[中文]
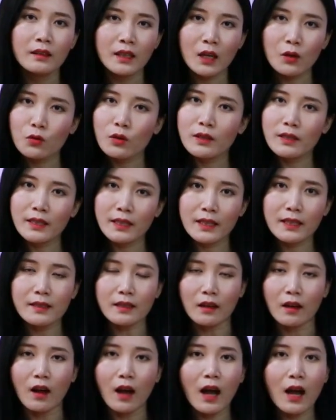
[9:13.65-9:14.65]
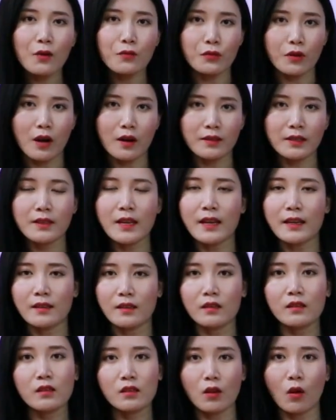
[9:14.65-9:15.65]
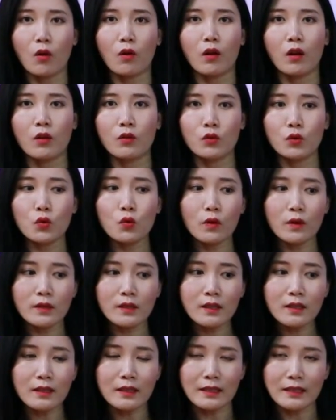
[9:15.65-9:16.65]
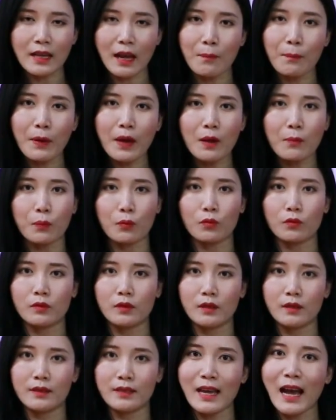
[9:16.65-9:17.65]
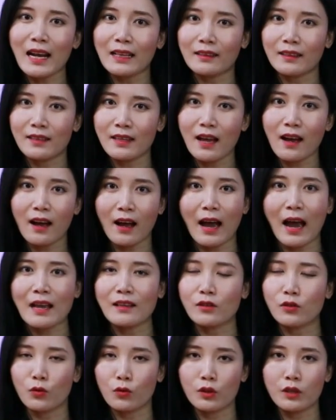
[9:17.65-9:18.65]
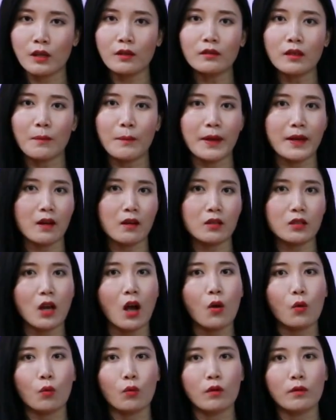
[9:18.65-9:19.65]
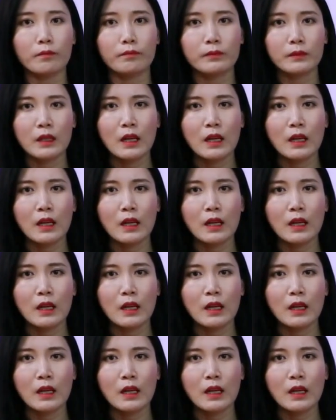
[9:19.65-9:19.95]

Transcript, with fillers: 他说妻子和二女儿现在已经走了，如果自己再被捕，这家里的三个孩子就真的没人照顾了。